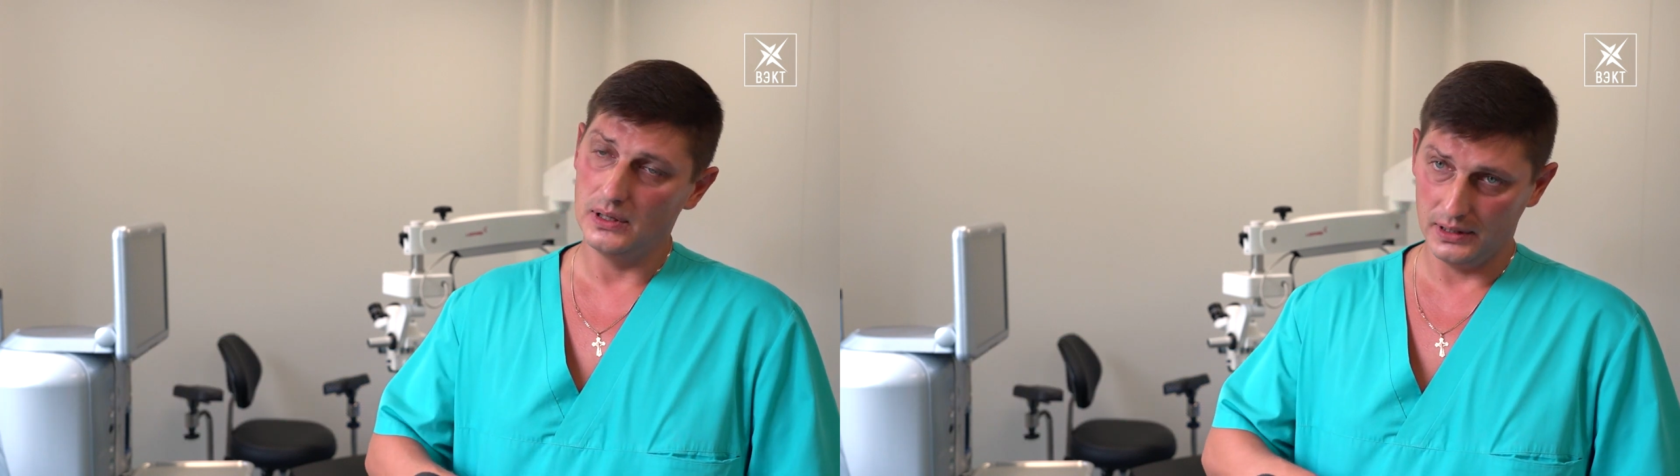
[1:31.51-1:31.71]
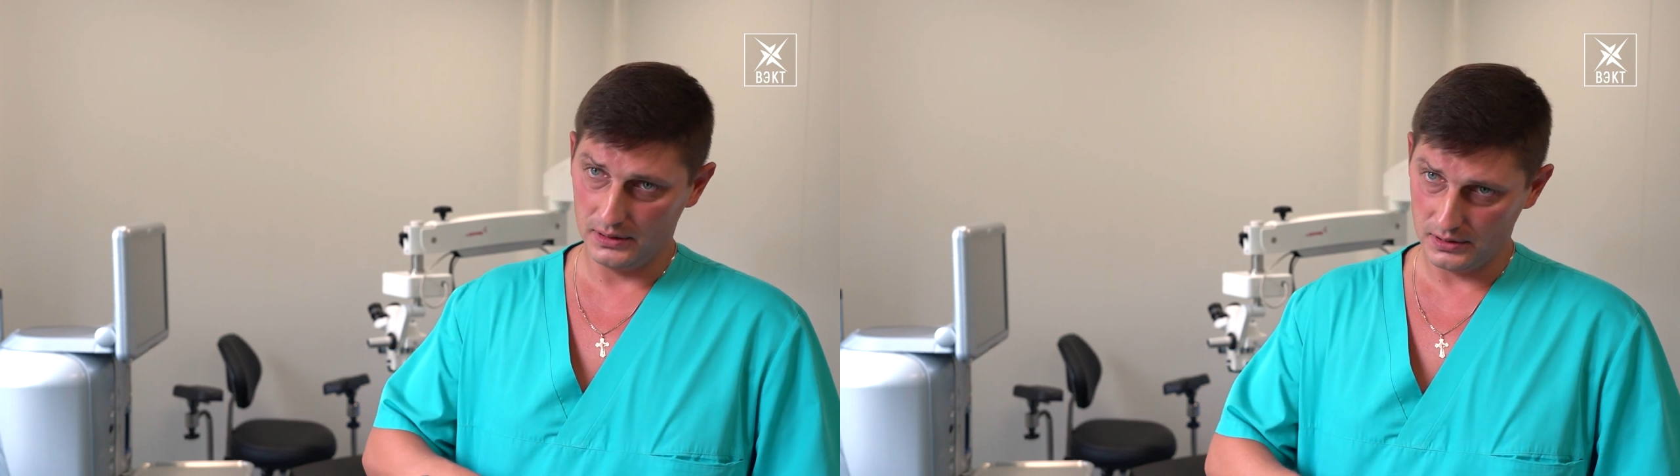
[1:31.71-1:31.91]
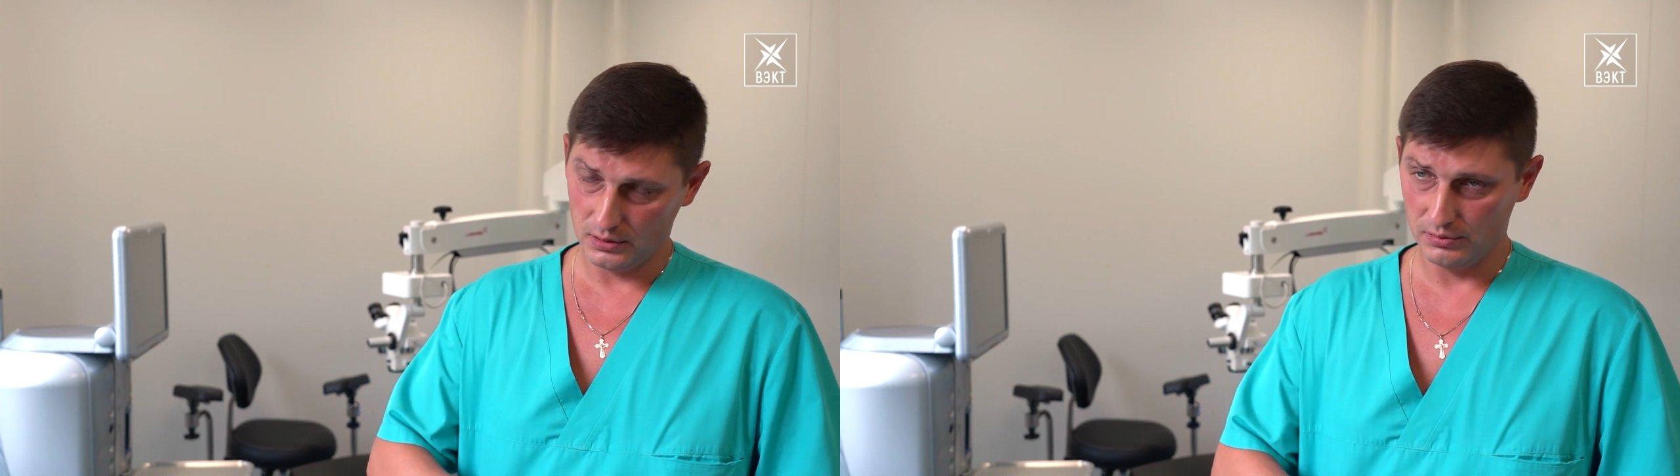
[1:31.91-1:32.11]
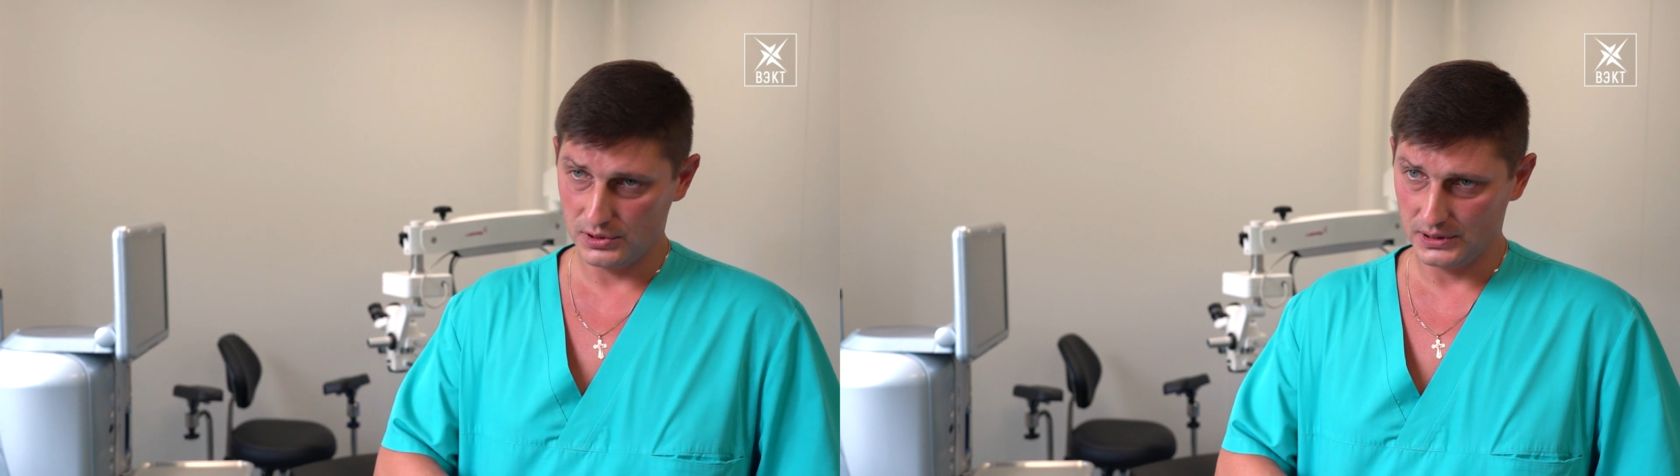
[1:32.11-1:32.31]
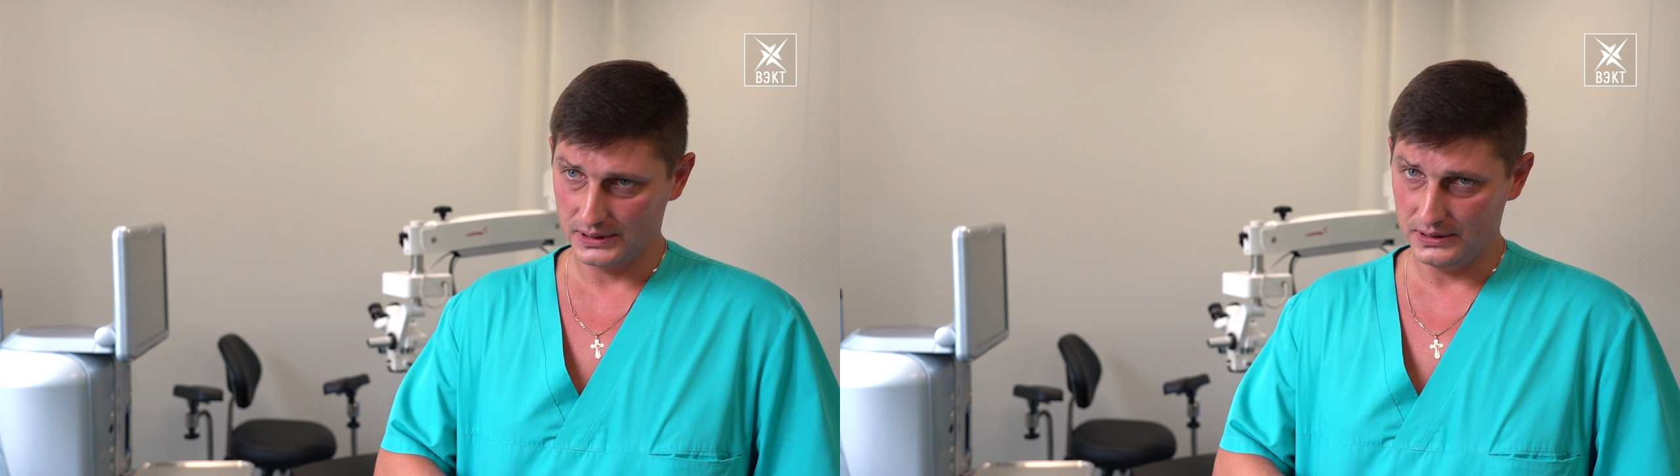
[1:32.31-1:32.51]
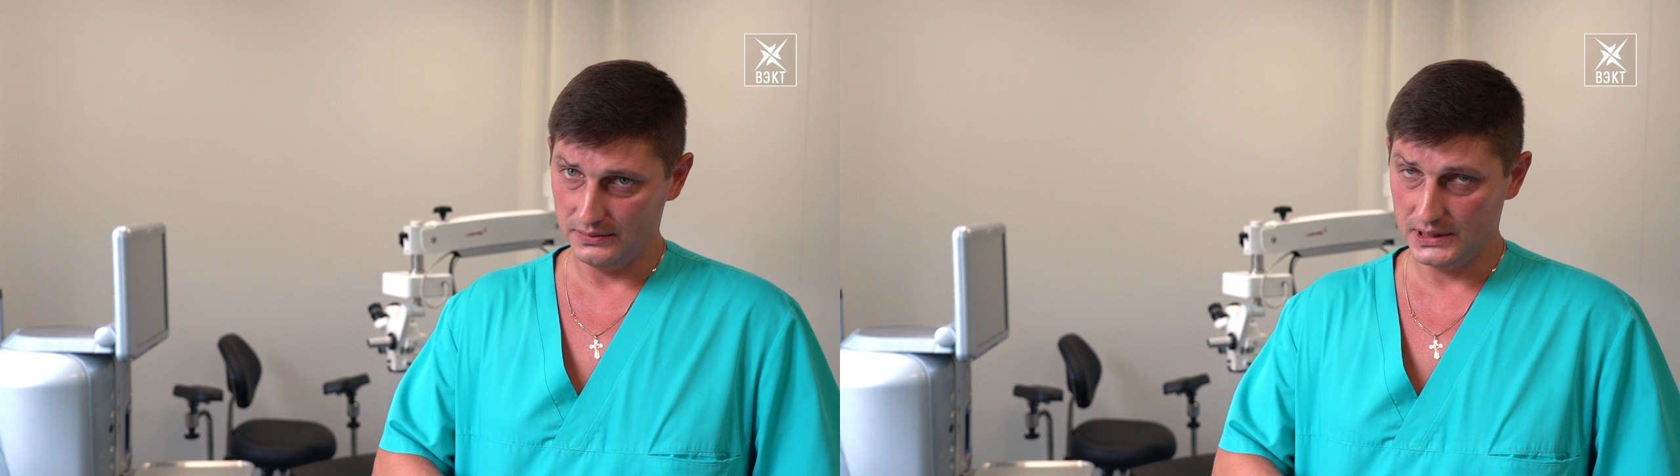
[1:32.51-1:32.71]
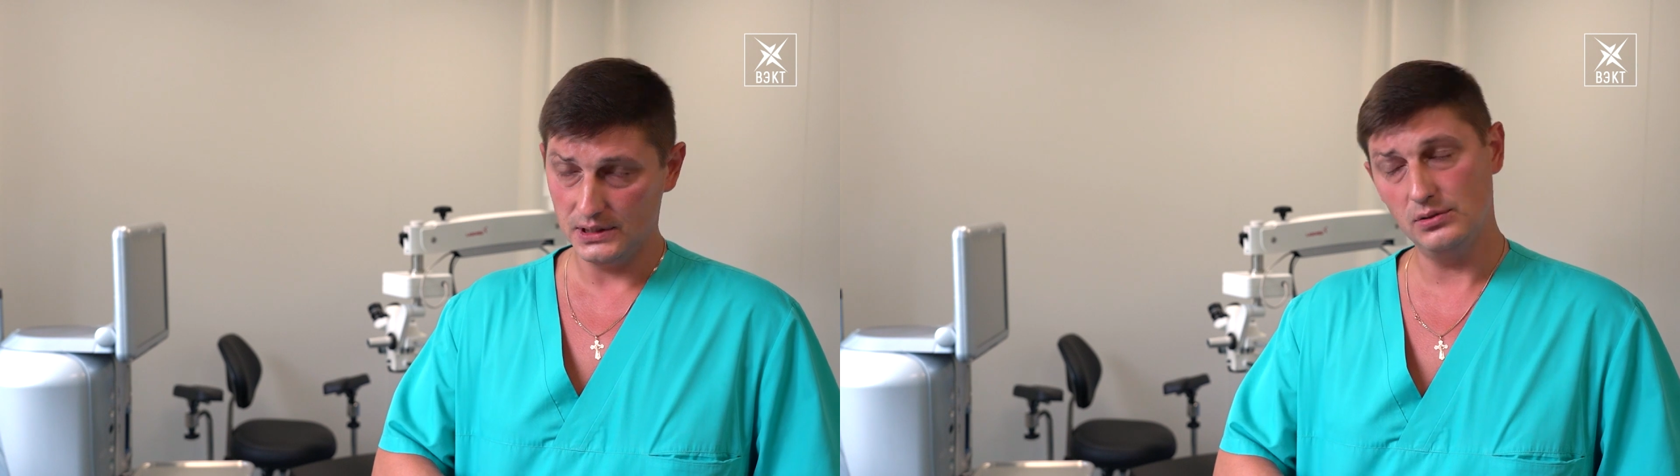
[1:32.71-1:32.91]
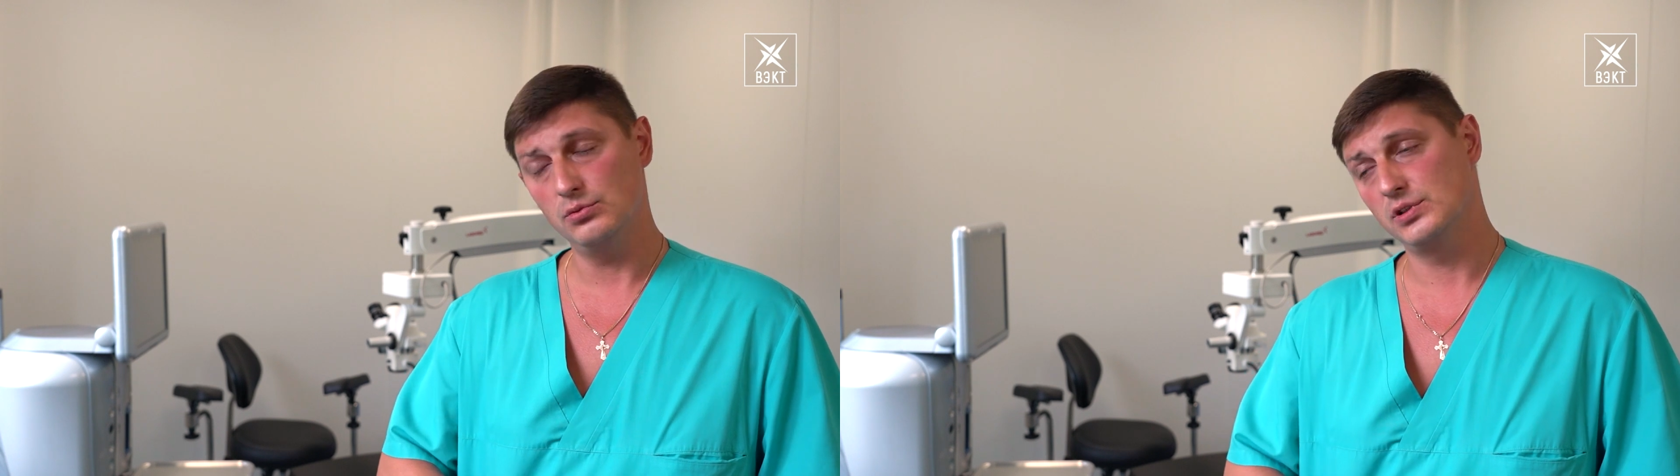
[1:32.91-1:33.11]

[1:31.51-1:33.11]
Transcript: ориентировочно к 9,